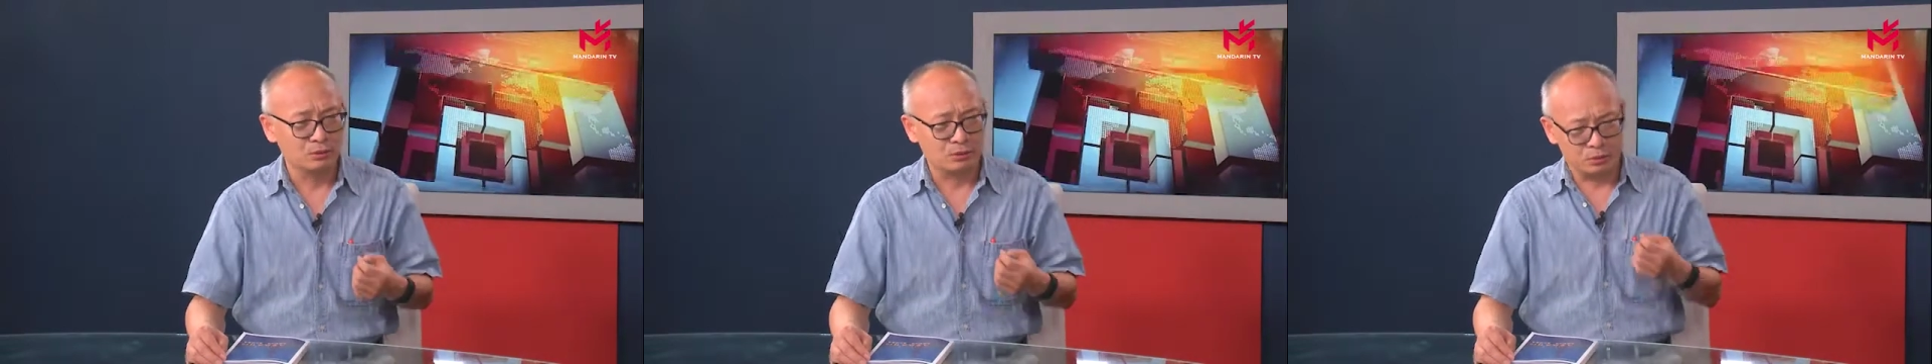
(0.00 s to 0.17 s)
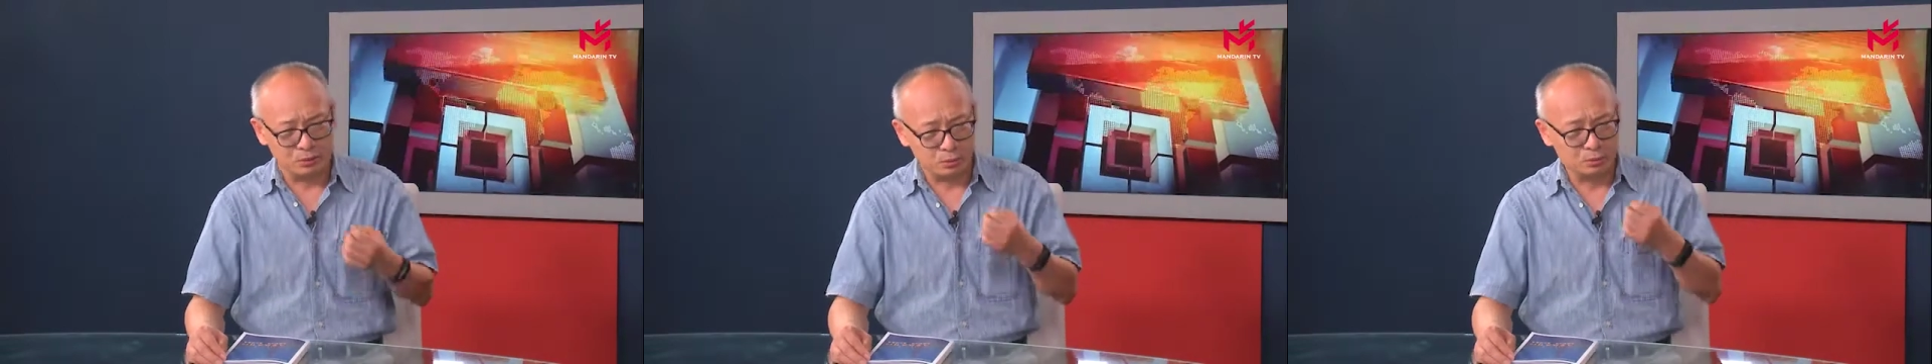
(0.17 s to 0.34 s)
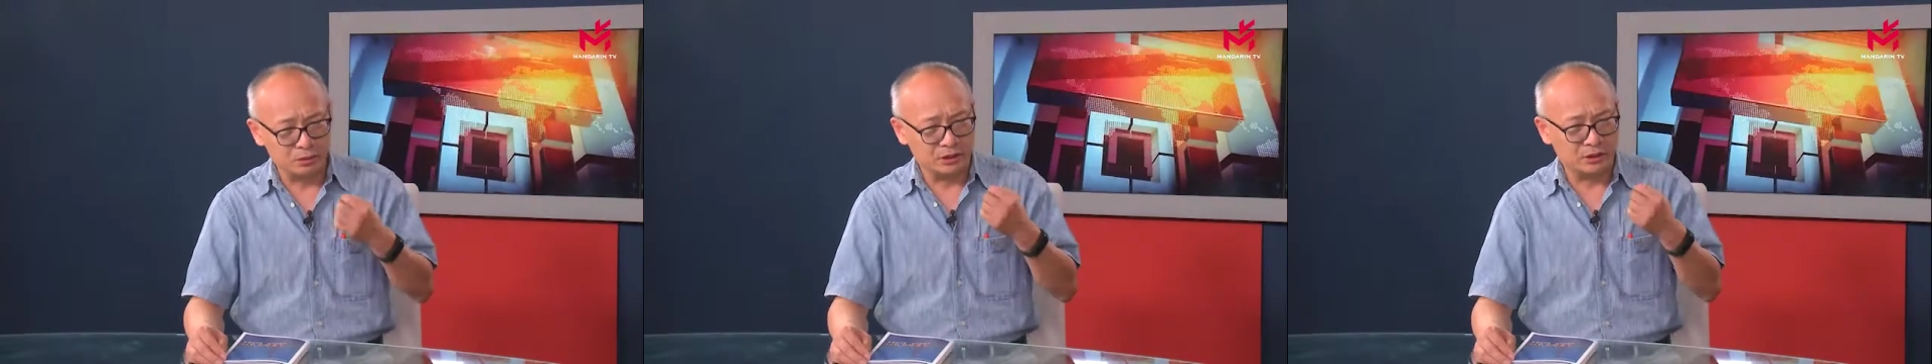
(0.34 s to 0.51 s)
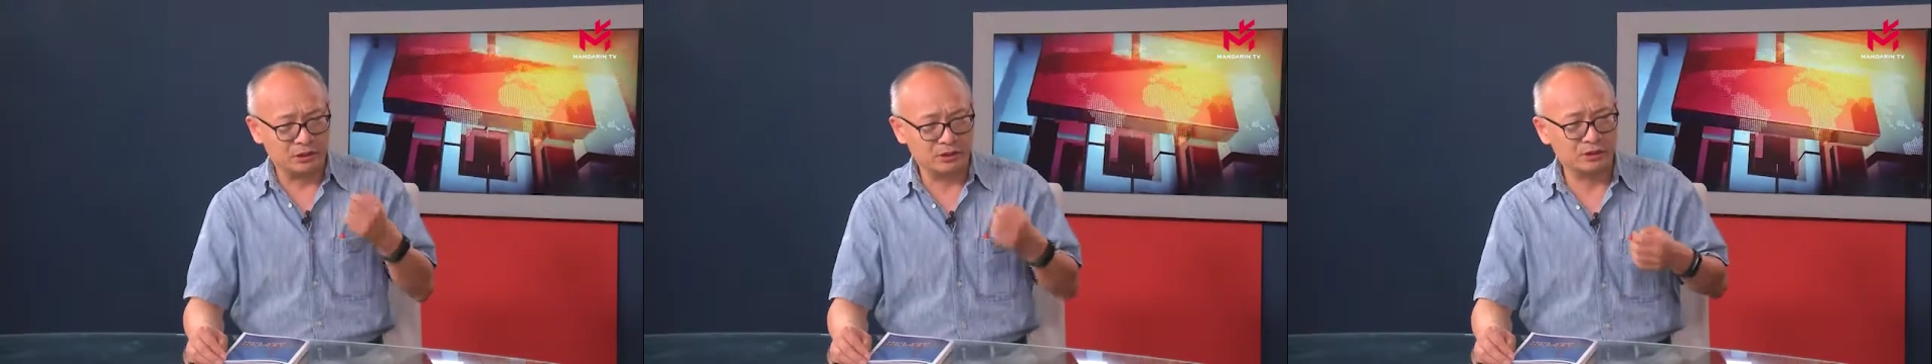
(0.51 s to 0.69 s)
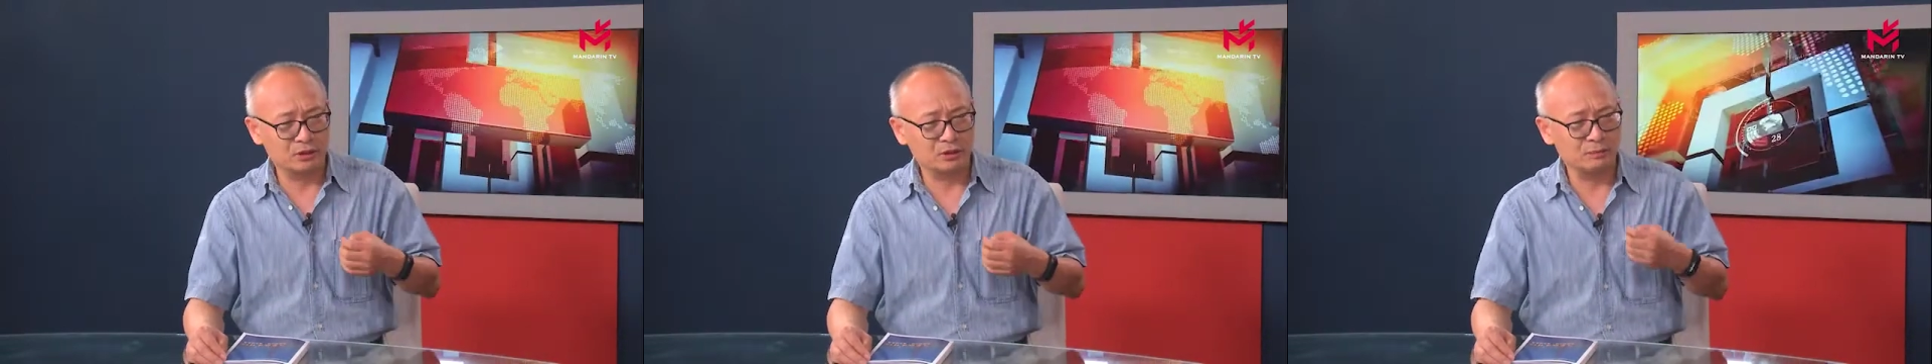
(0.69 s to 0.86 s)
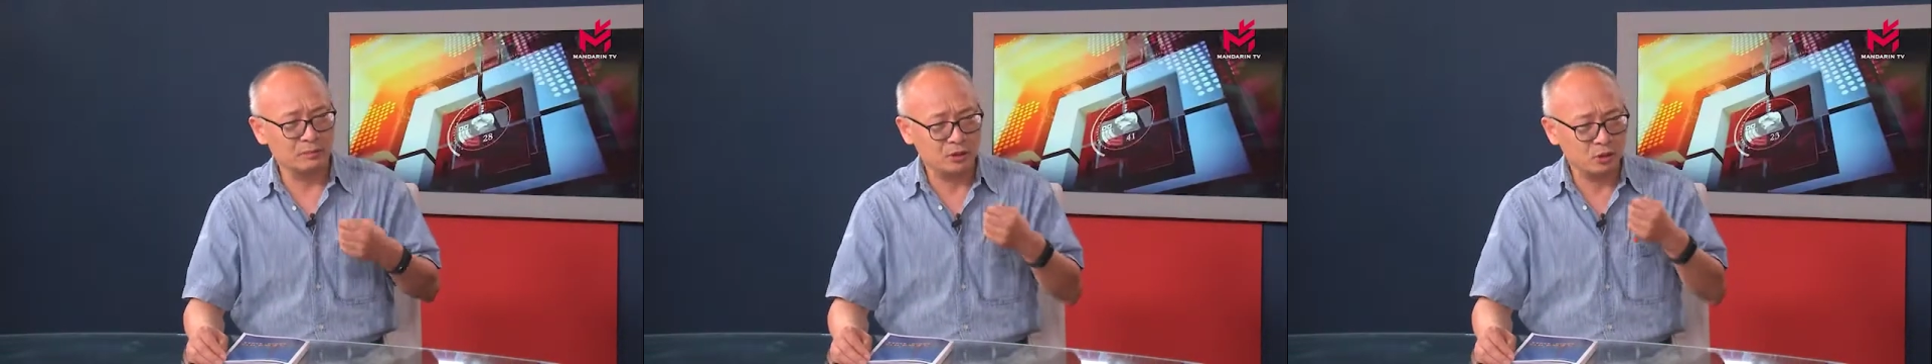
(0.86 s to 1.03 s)
如此
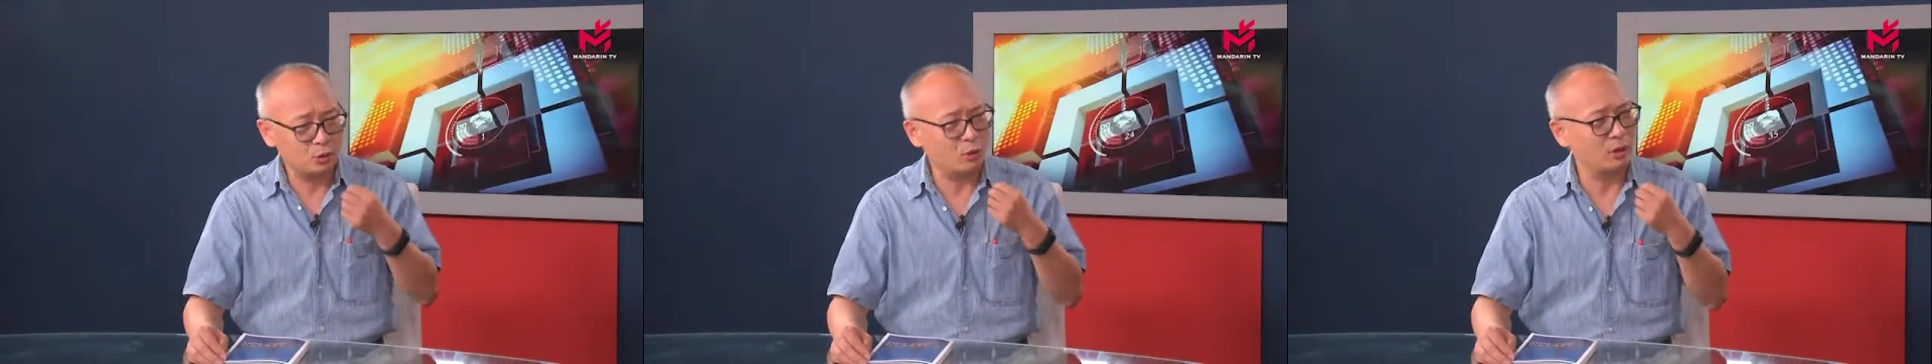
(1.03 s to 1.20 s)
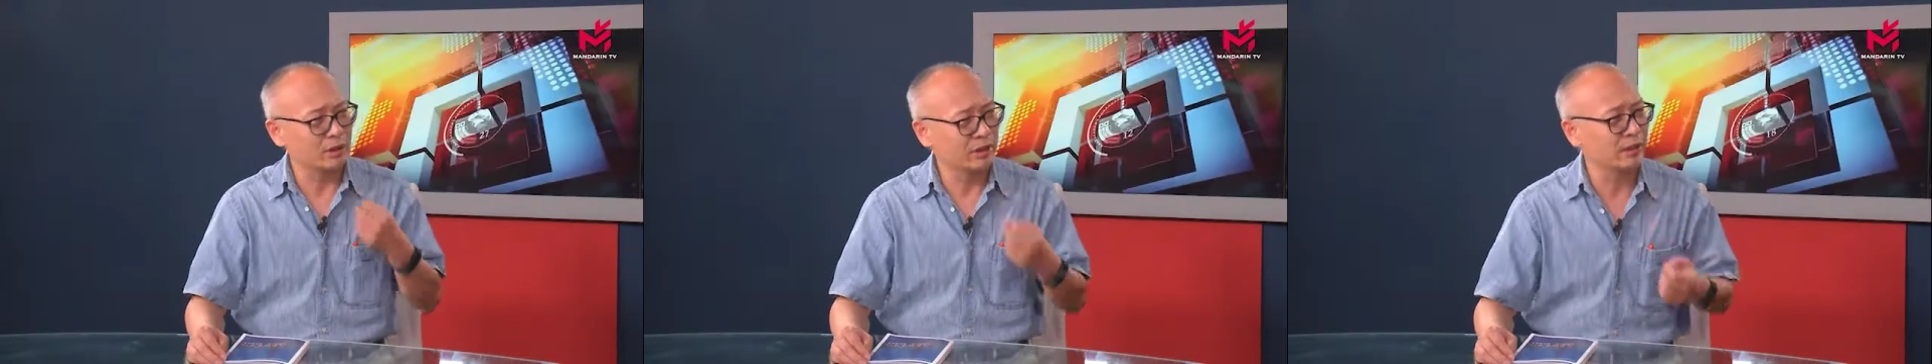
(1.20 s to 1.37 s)
之壮